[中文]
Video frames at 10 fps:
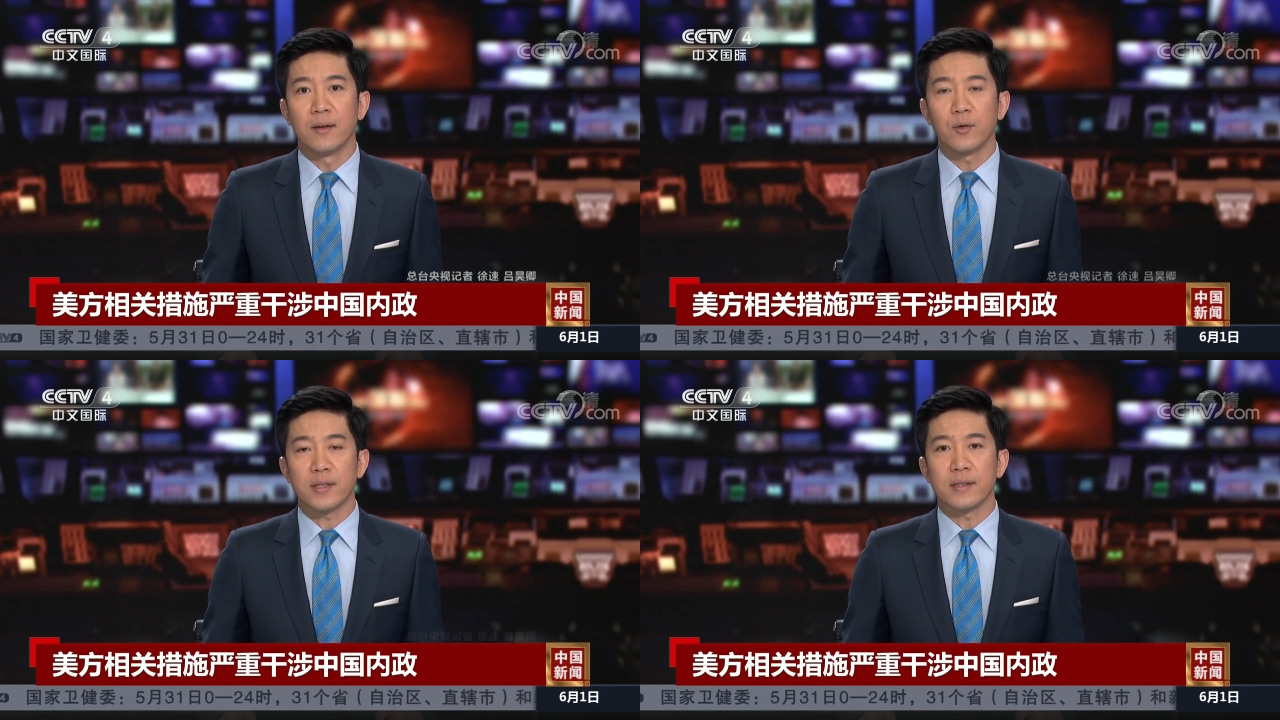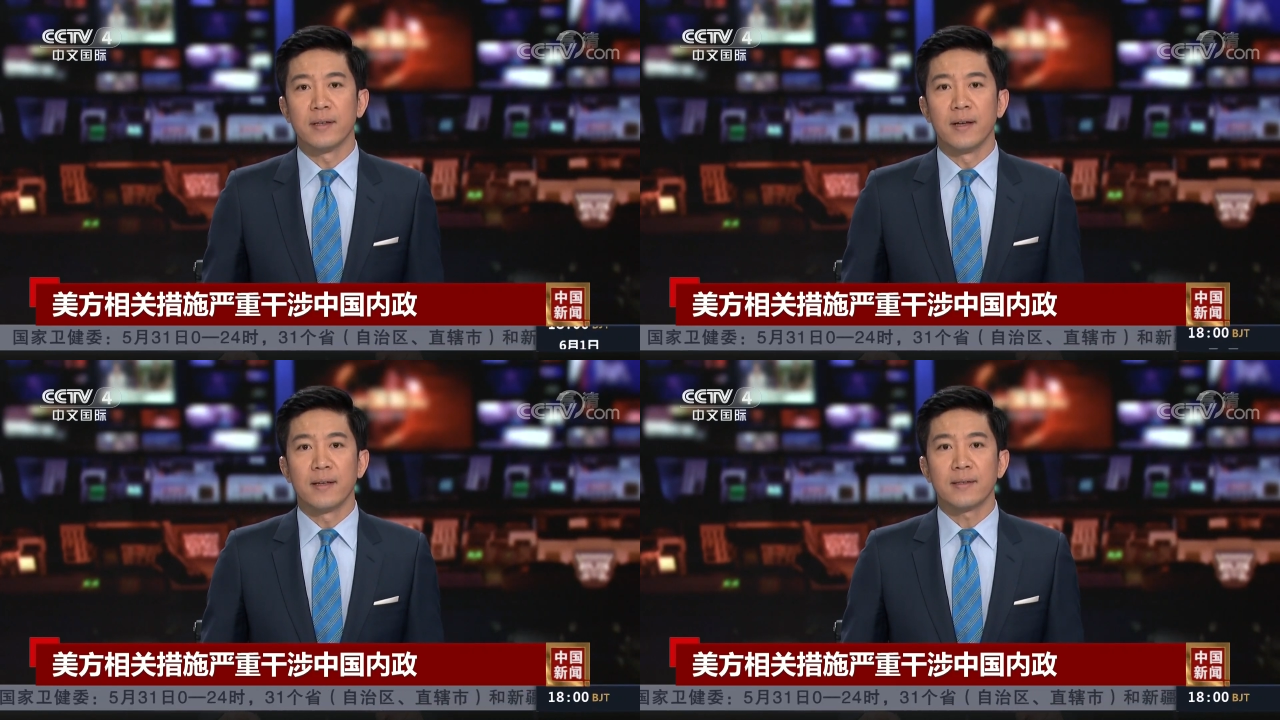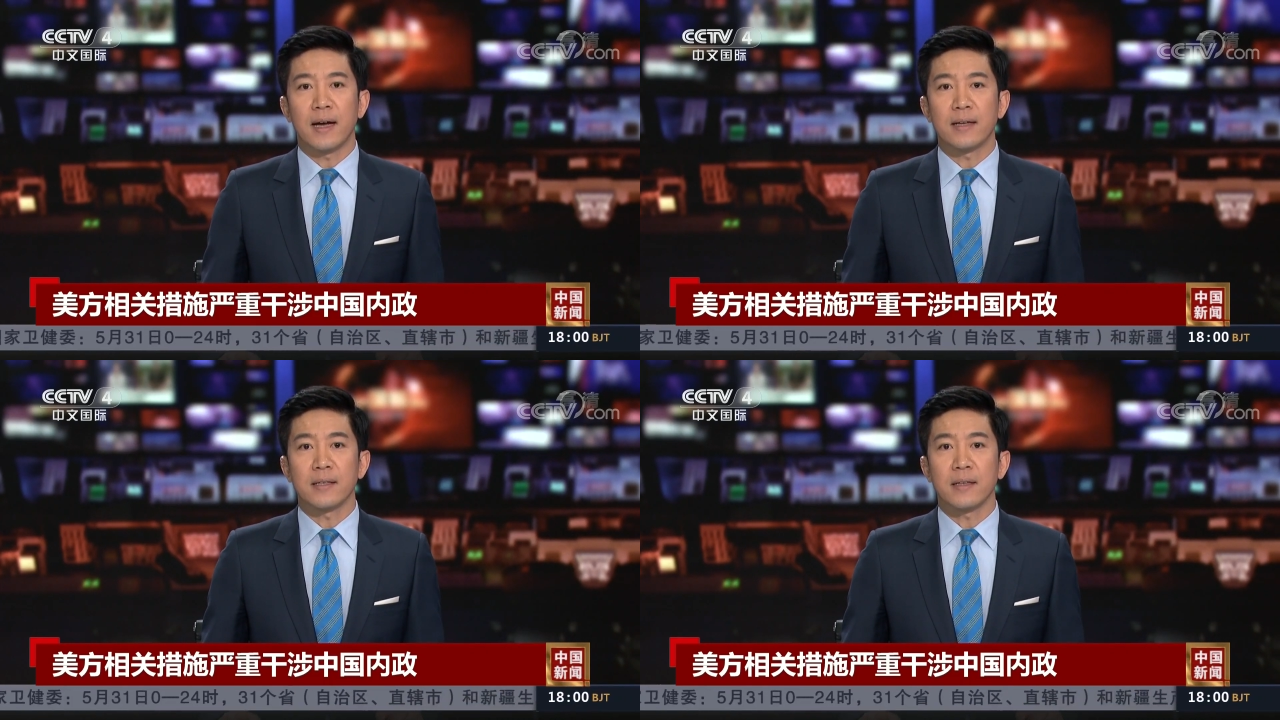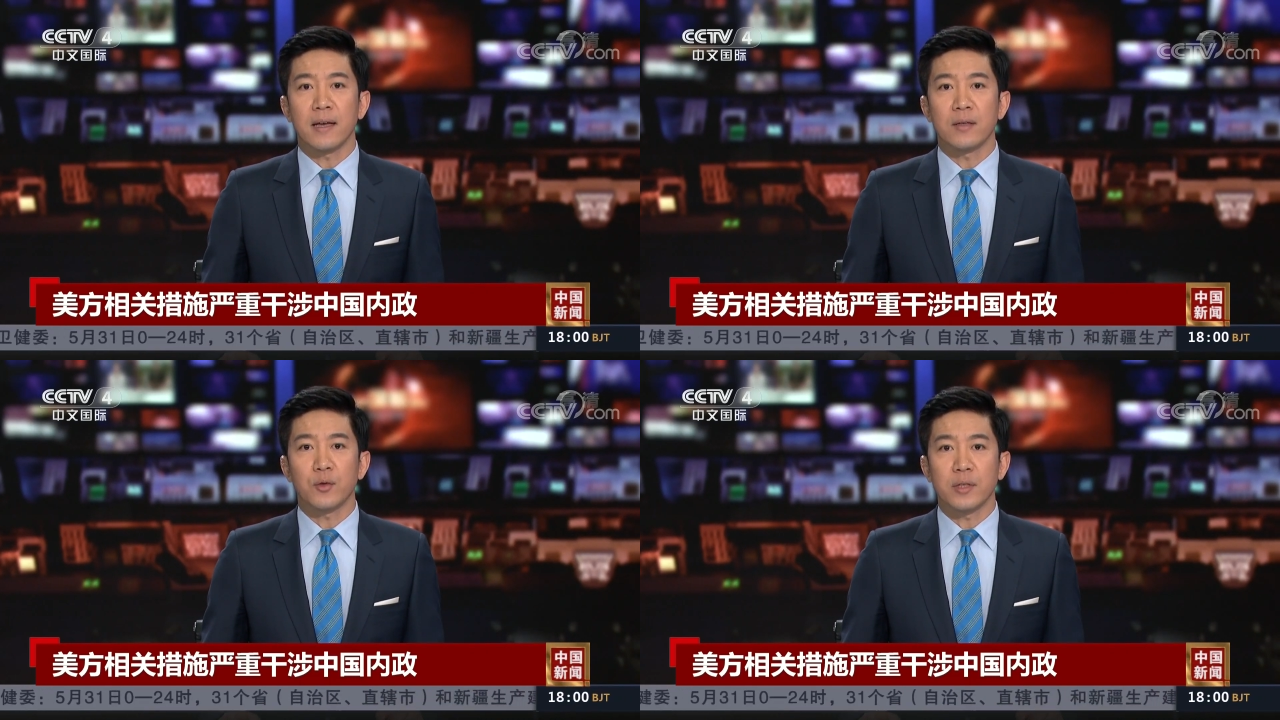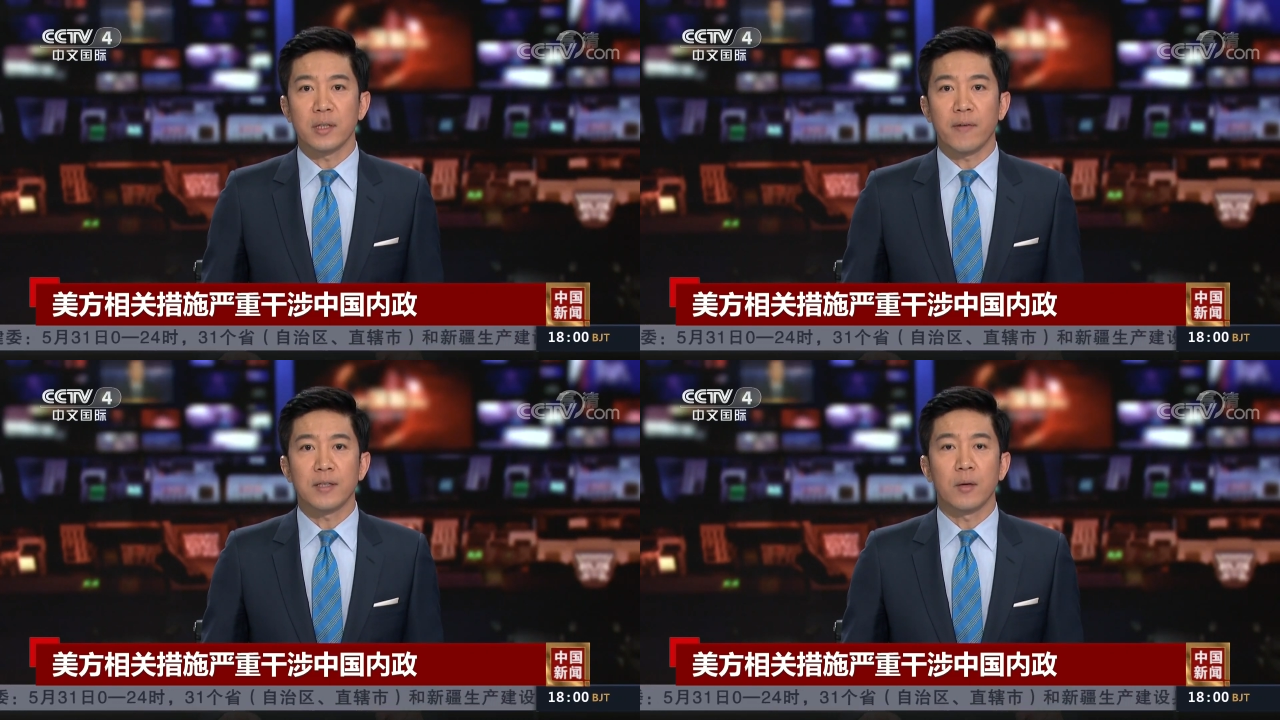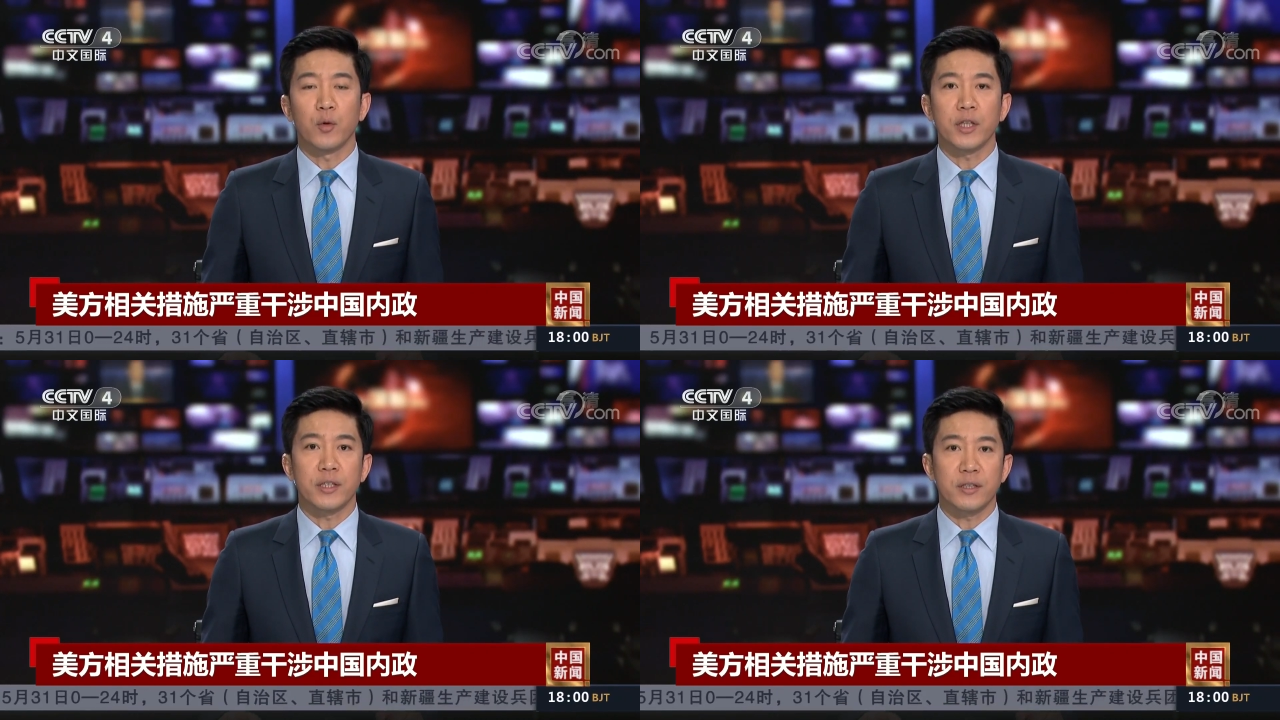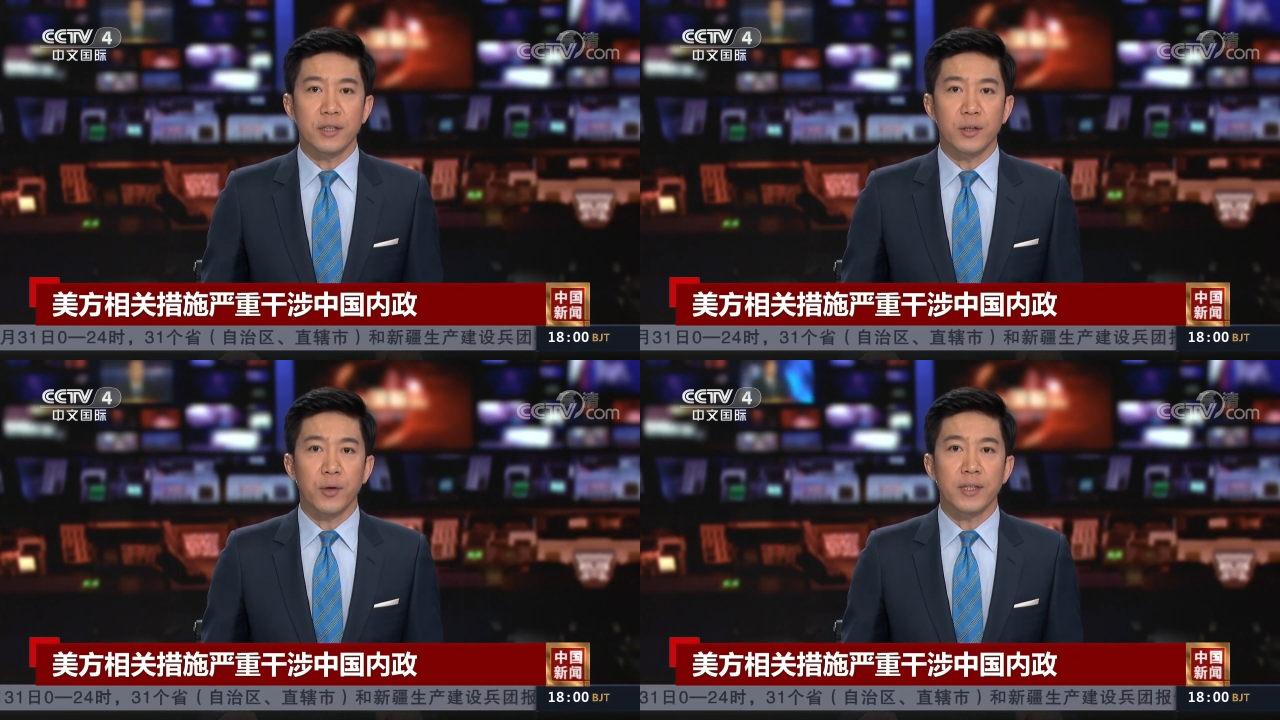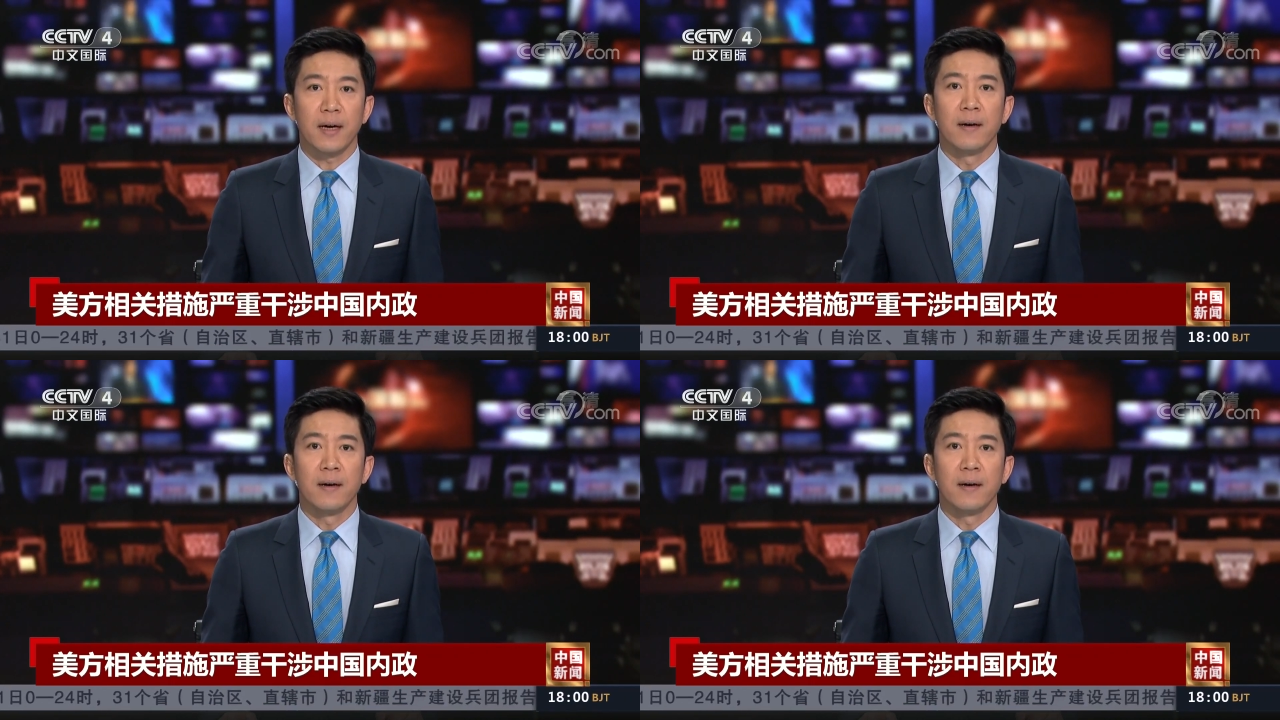对此，在今天举行的外交部例行记者会上，